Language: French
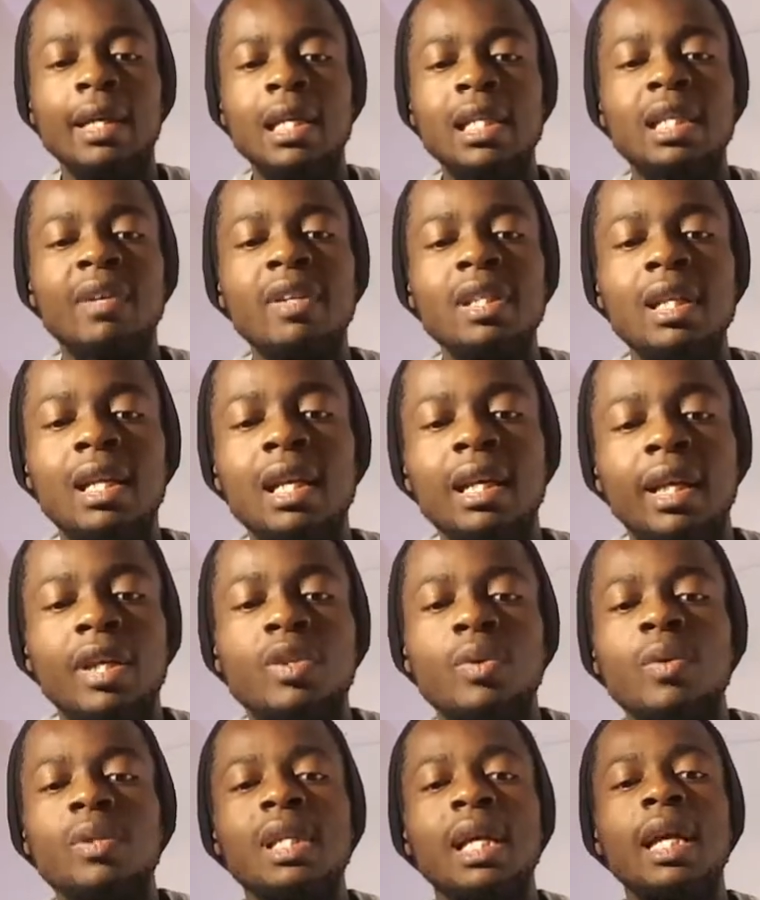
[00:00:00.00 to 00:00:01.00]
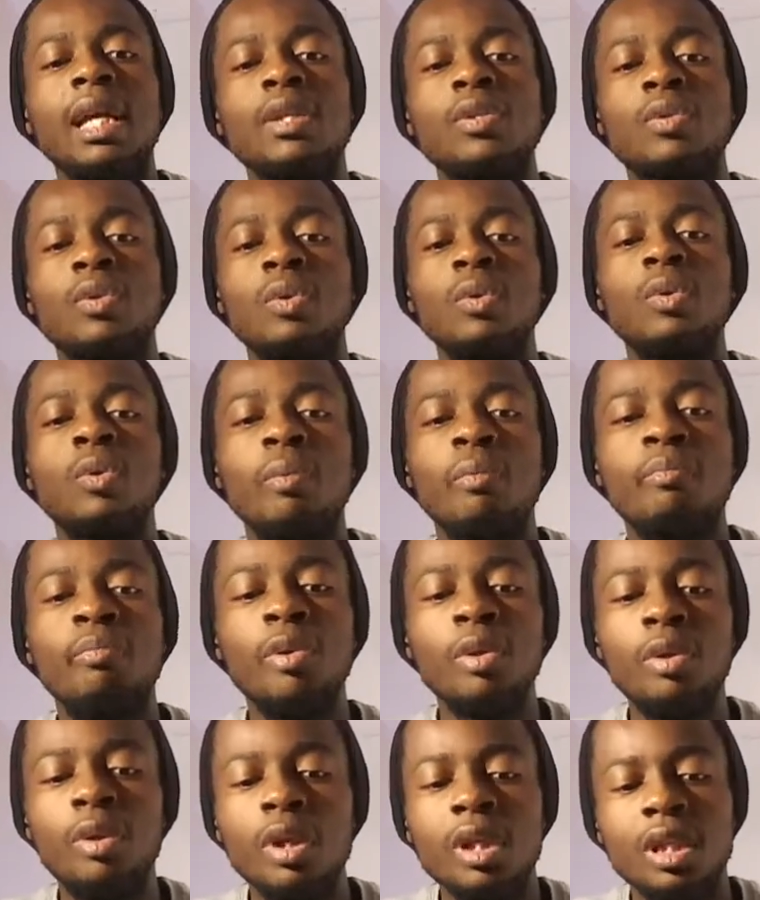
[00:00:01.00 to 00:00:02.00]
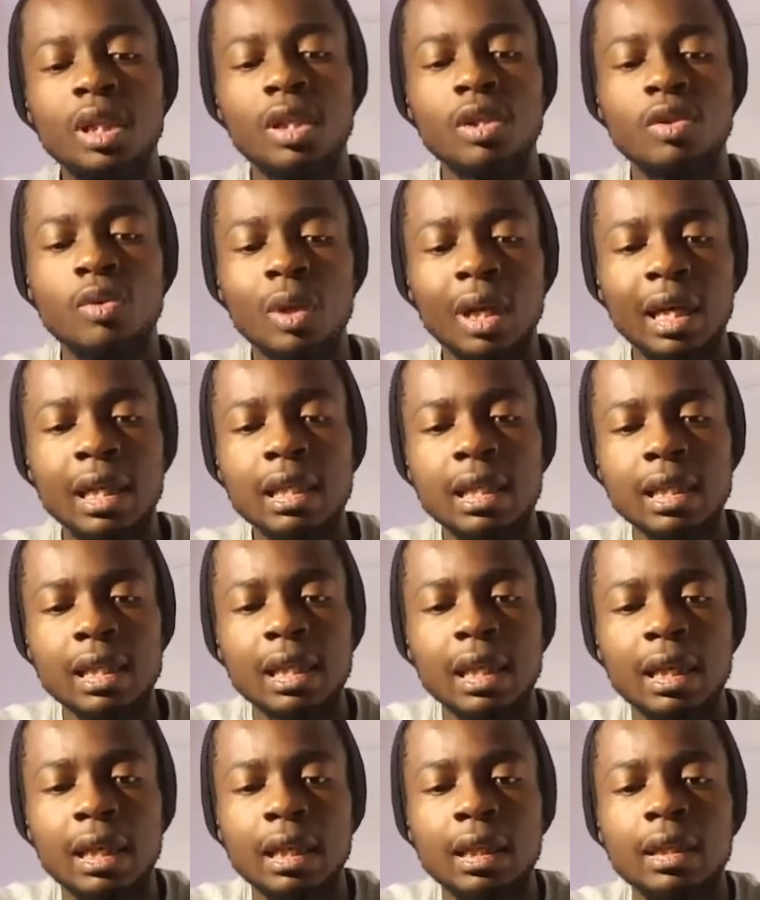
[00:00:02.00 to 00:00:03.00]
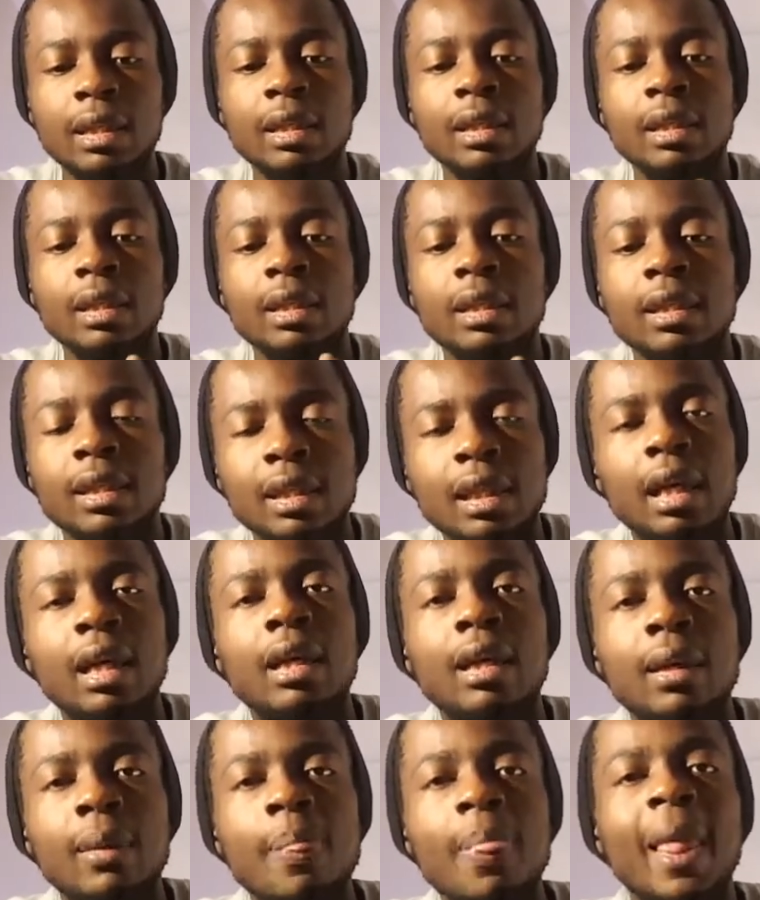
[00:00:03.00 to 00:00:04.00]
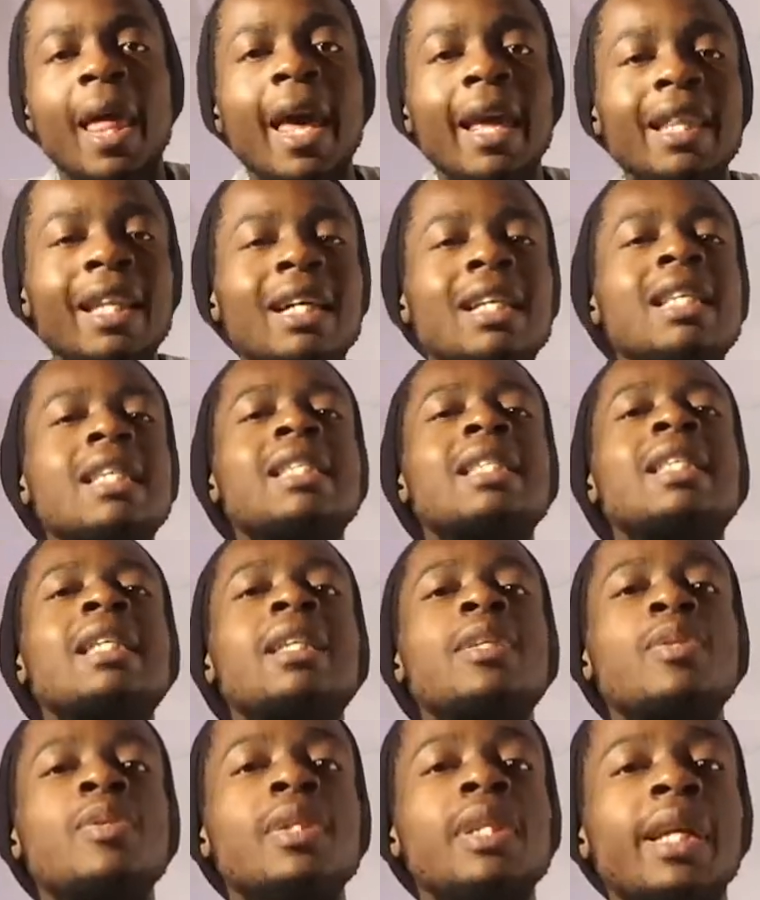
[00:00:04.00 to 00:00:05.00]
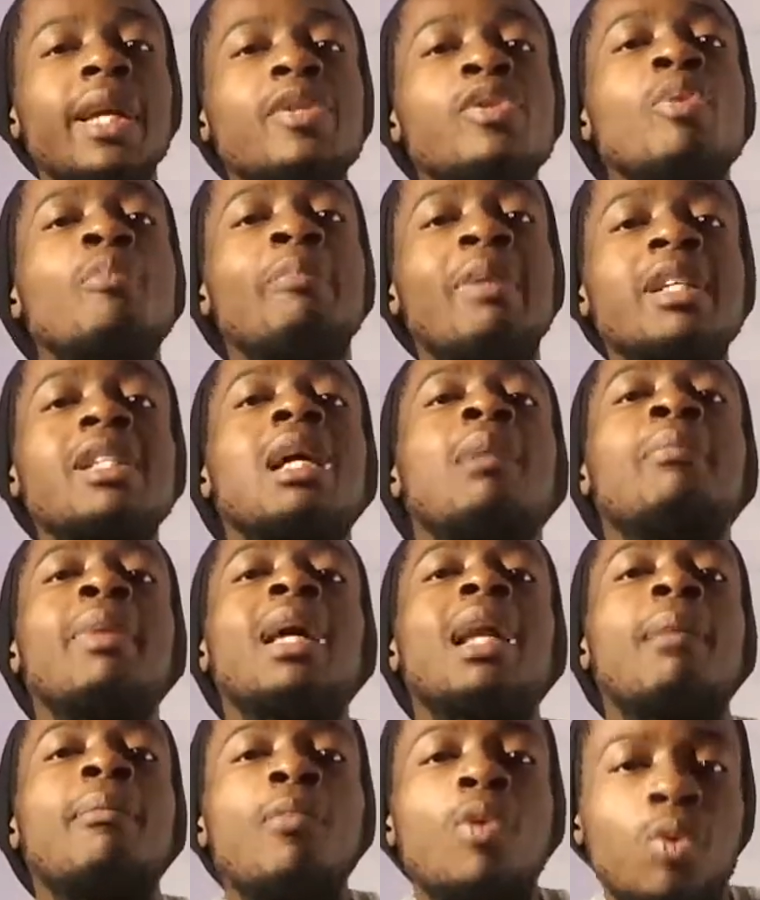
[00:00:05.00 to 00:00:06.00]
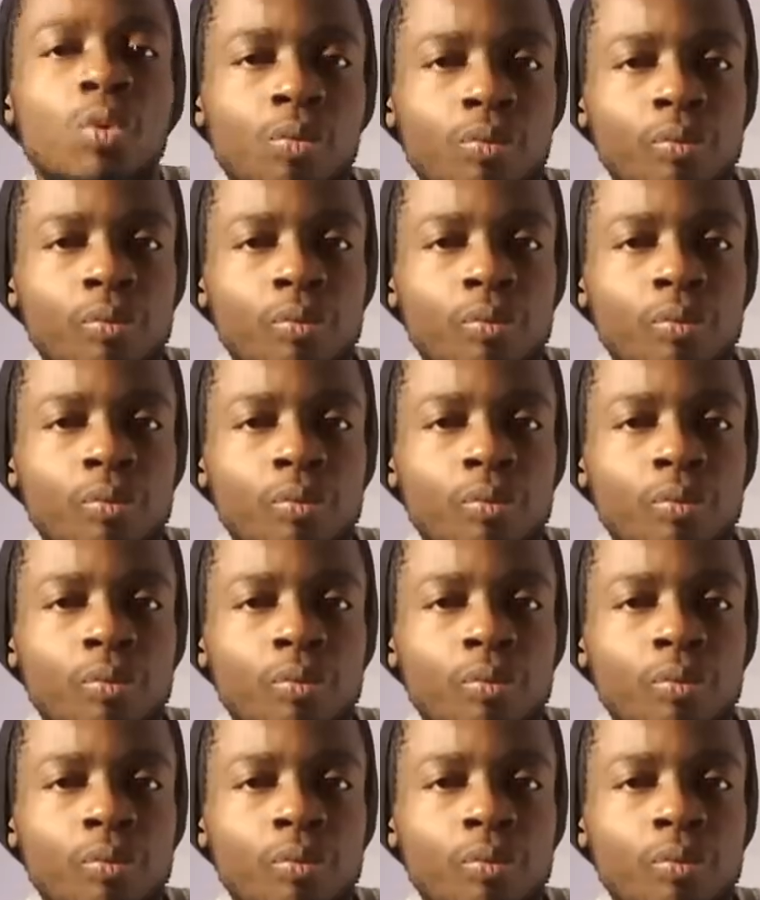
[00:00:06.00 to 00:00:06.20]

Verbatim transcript: Ça veut dire la question c'est est-ce que le but de Jésus en disant ça est d'enseigner ce qui se passe après la mort